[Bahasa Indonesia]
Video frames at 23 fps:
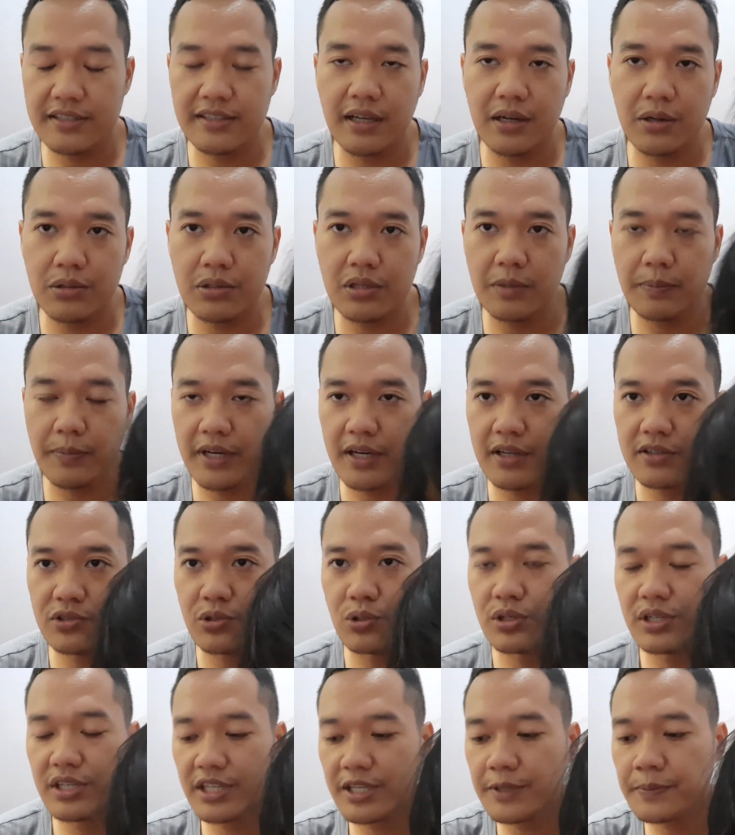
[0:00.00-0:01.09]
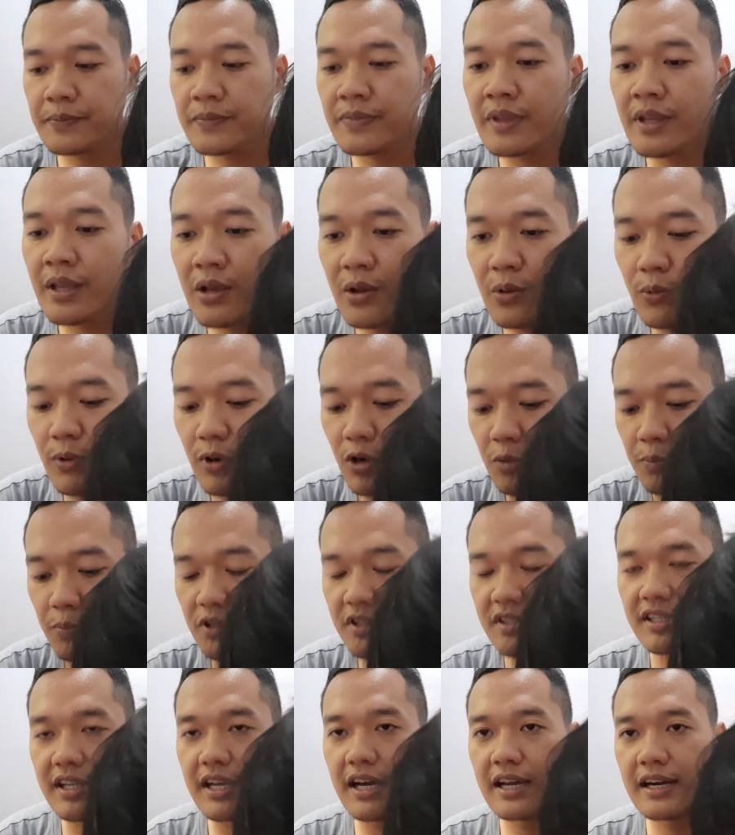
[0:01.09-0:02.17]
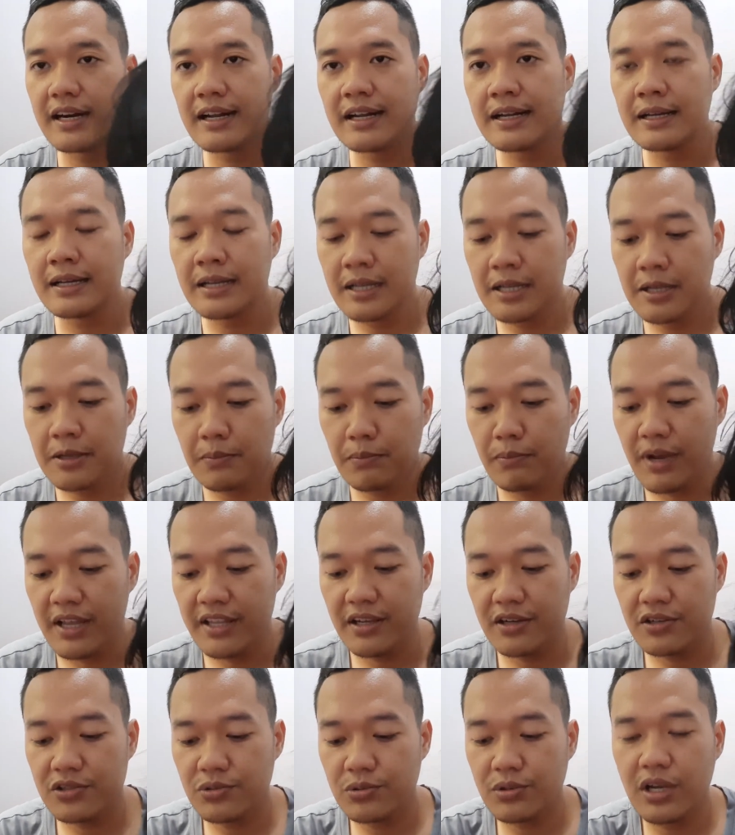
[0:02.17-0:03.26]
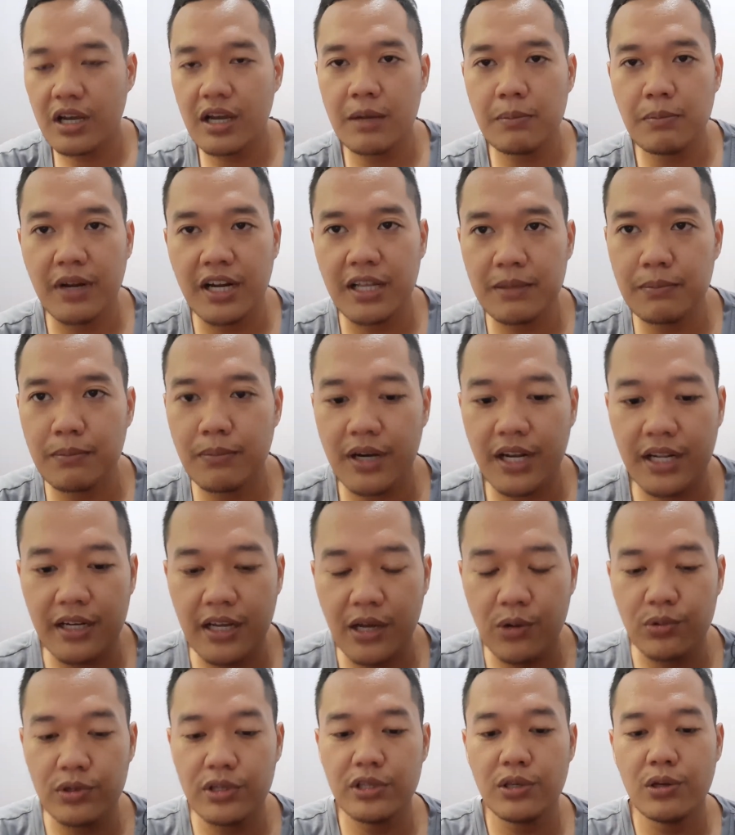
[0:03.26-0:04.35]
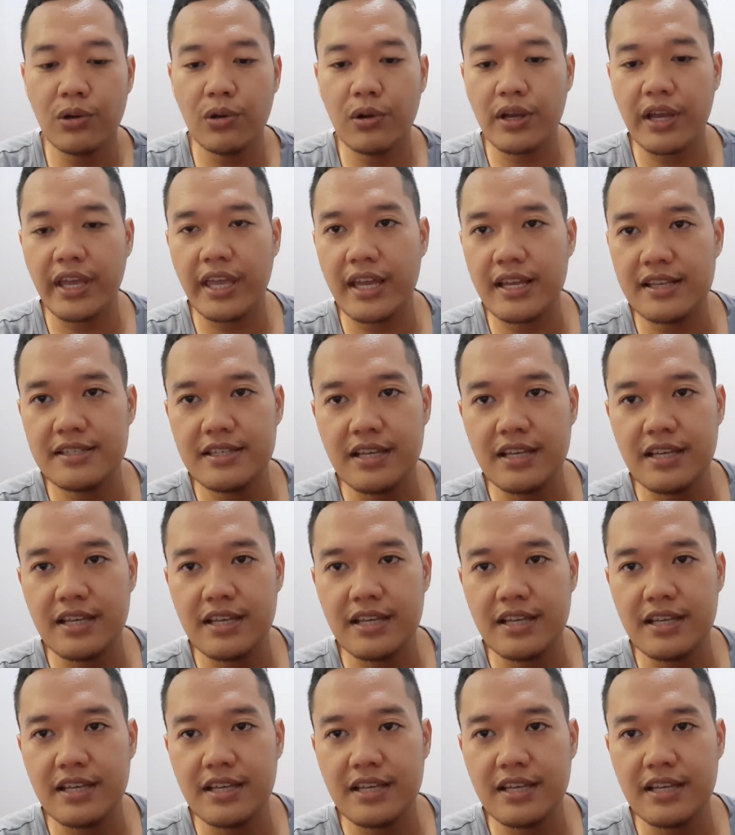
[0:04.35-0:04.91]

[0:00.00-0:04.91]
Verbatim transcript: salut kepada Sony. Walaupun sekarang banyak juga brand-brand audio kayak